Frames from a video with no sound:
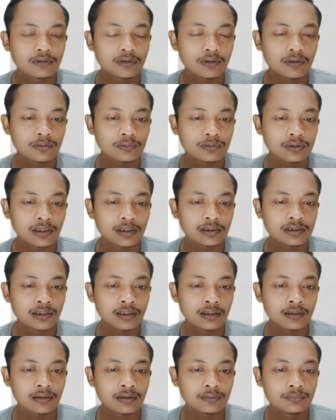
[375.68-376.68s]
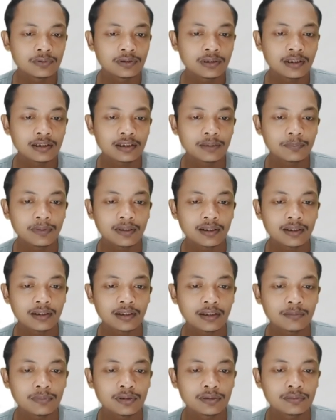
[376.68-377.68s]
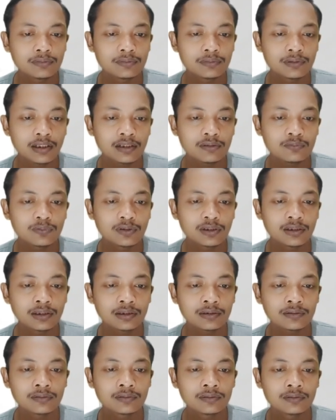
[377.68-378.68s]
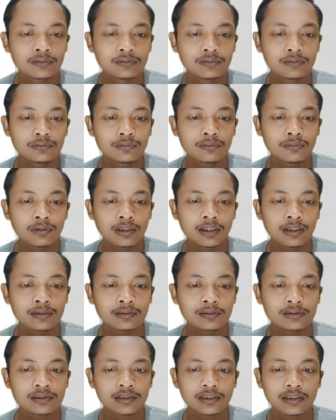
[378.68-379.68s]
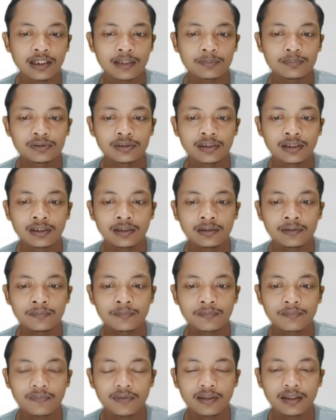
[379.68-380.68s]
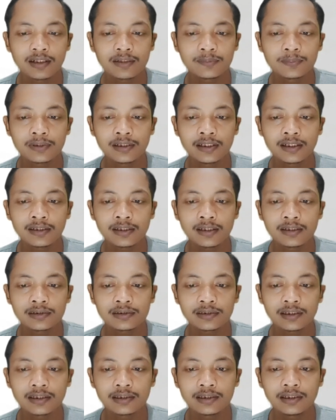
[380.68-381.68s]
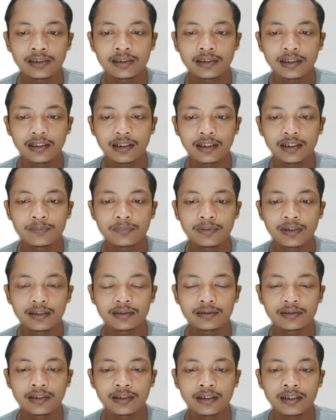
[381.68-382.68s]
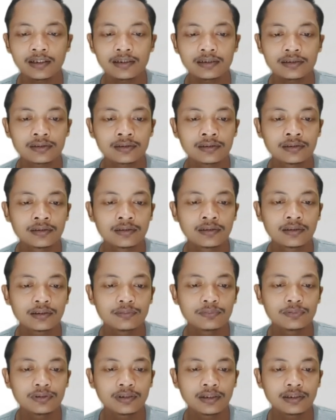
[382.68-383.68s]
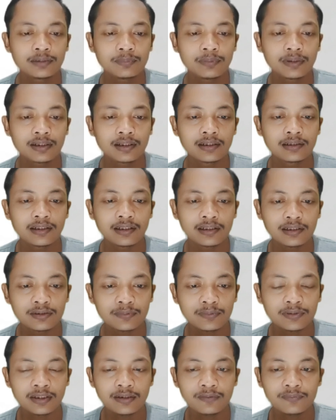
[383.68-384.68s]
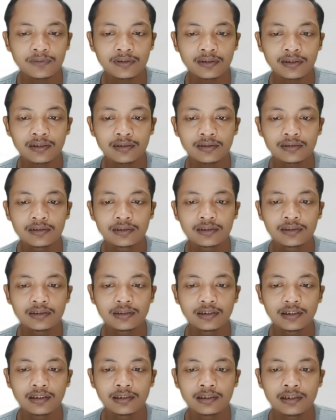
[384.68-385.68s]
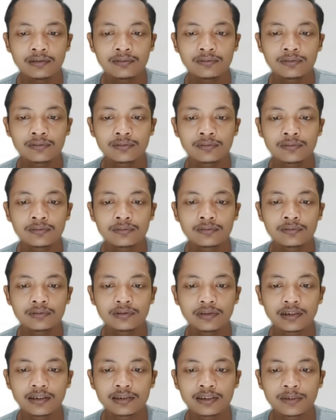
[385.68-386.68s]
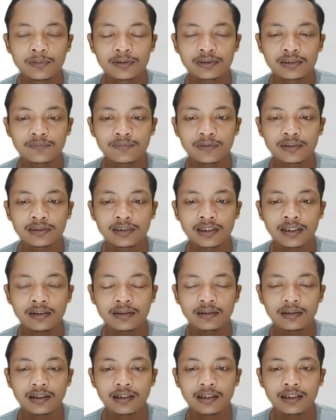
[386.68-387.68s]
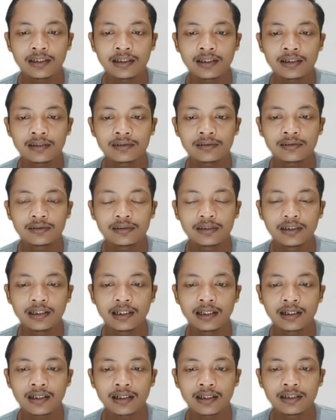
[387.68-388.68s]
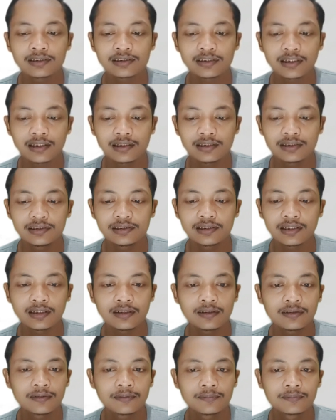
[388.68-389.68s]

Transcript: routernya kemudian di bagian menu network untuk LAN setupnya kalian pilih ada static IP address kemudian di bagian DHCP server ini untuk DHCP servernya kalian hilangkan checklistnya